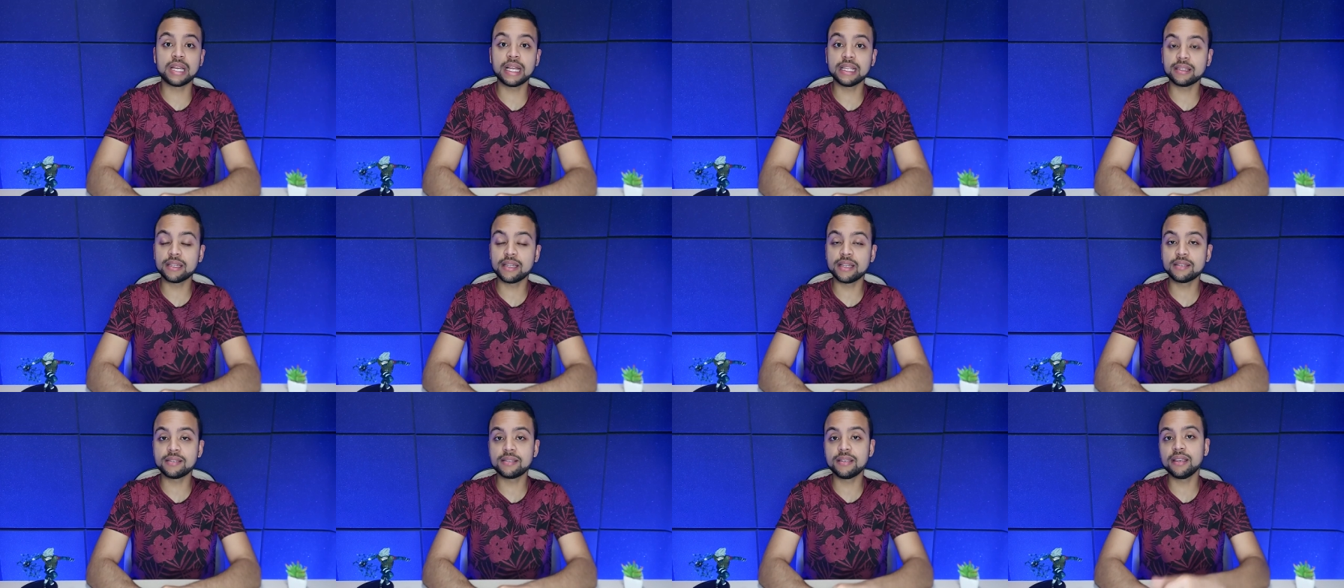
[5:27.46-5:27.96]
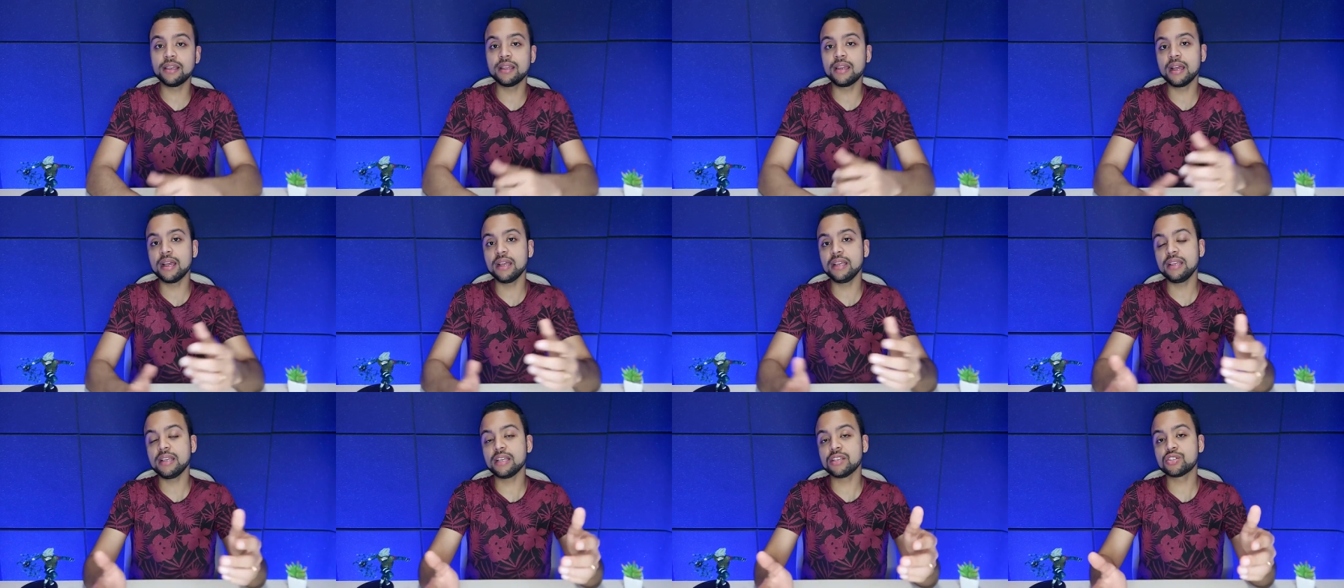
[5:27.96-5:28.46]
na
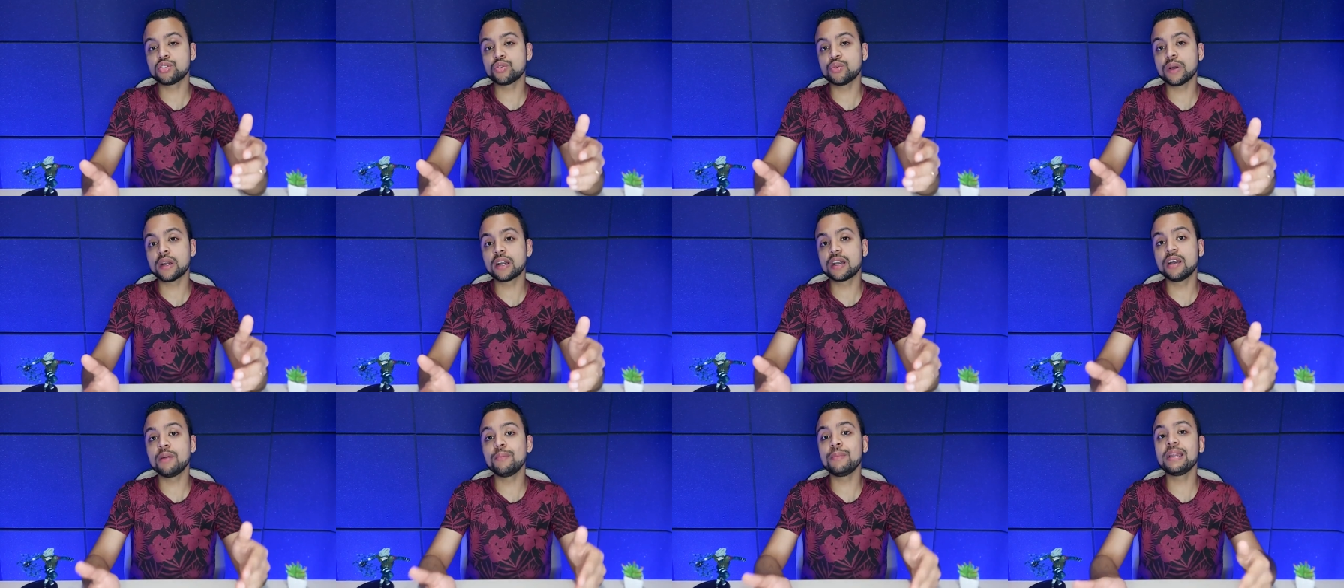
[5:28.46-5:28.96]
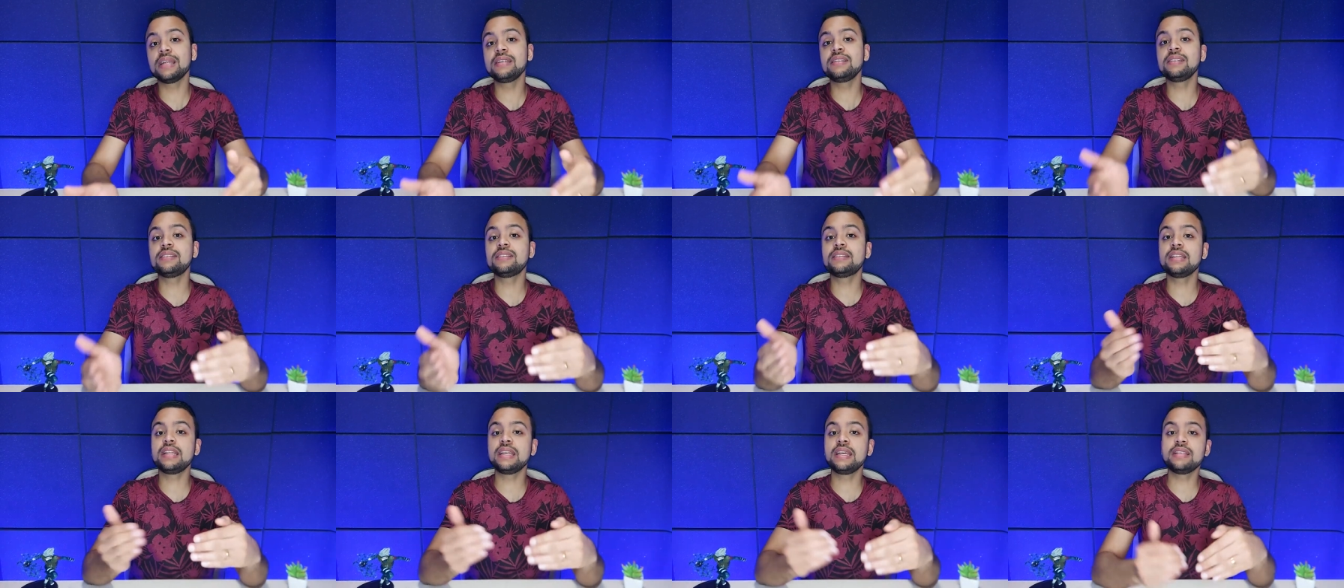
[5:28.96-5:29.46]
traseira e a sua câmera de
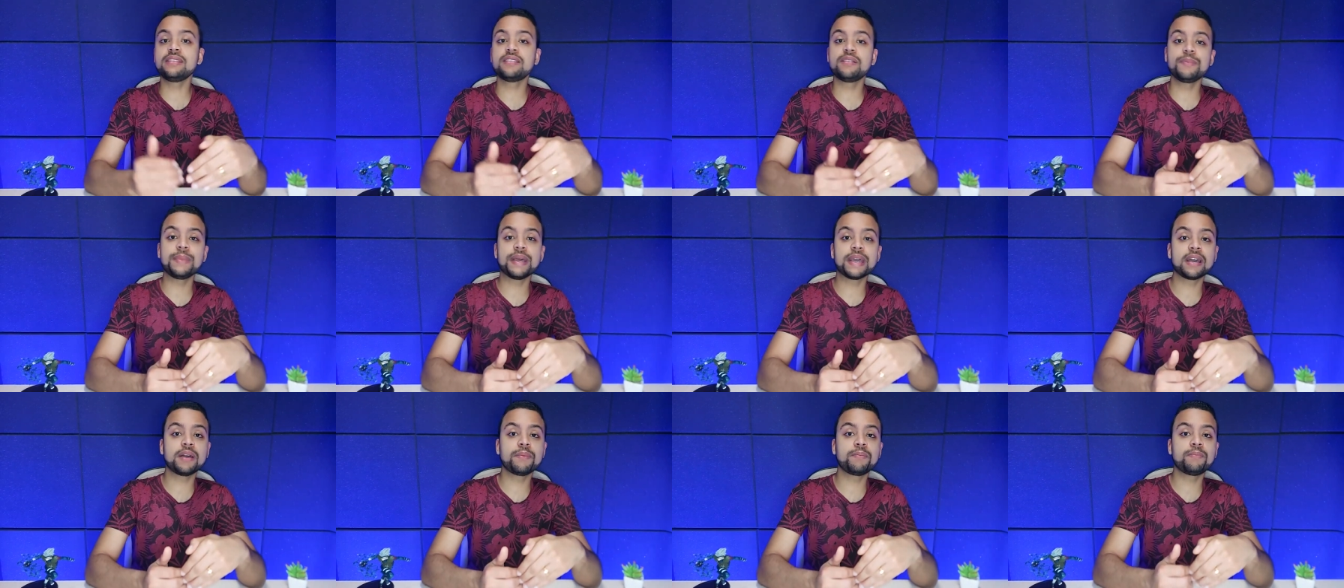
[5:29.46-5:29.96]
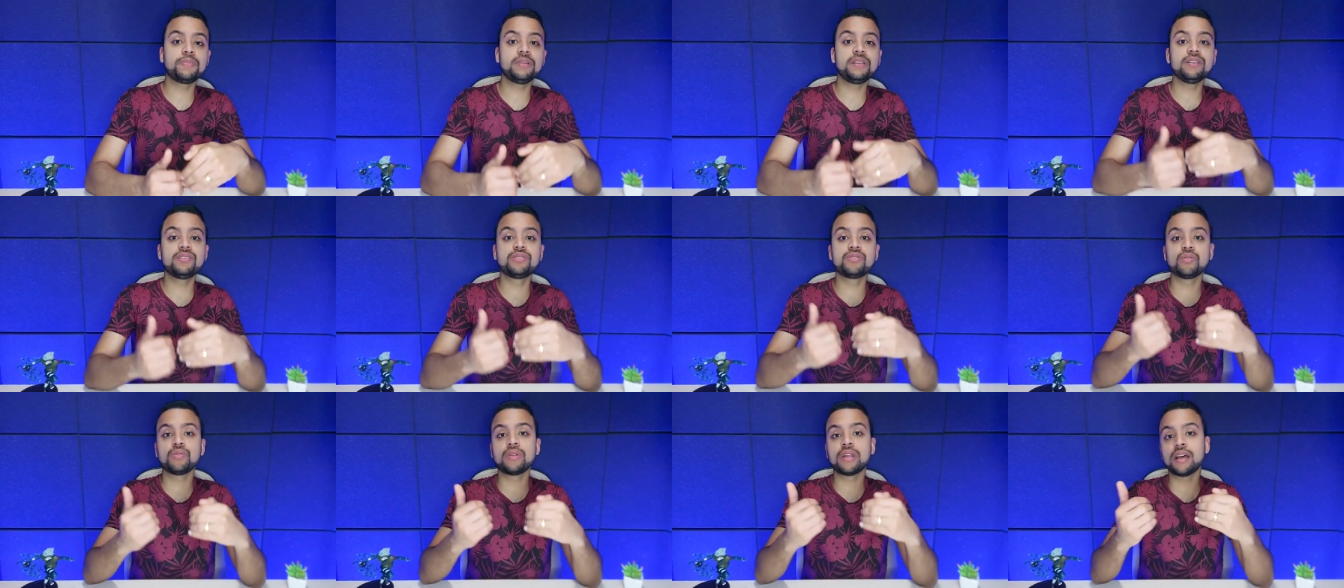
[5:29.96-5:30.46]
13
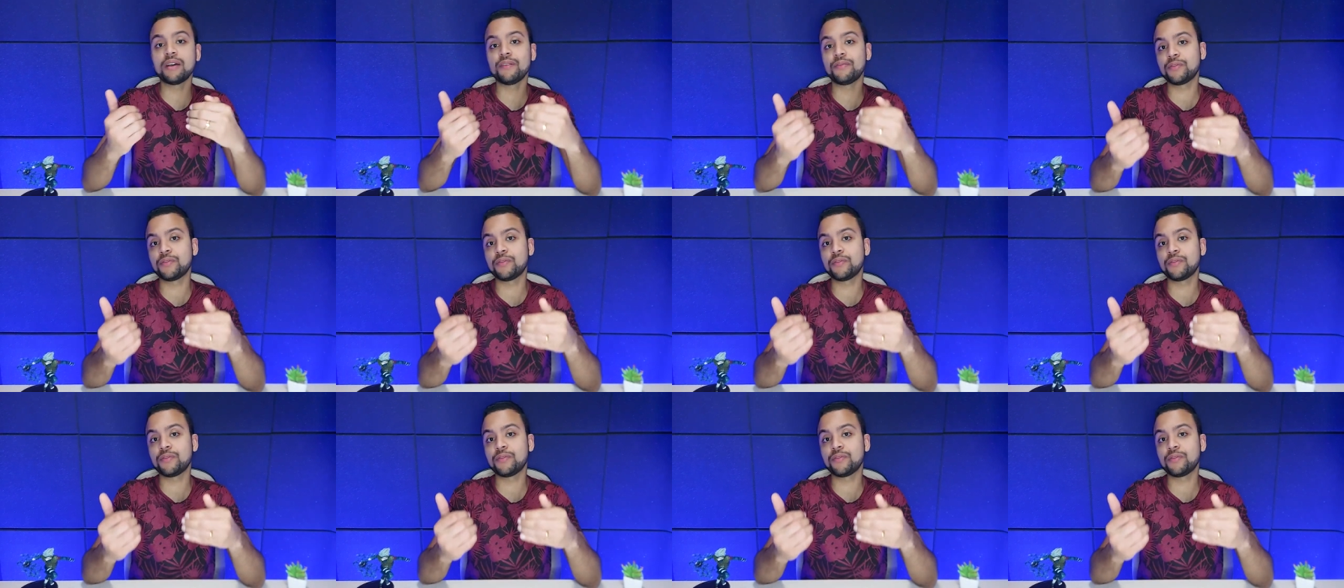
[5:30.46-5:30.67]
megapixels na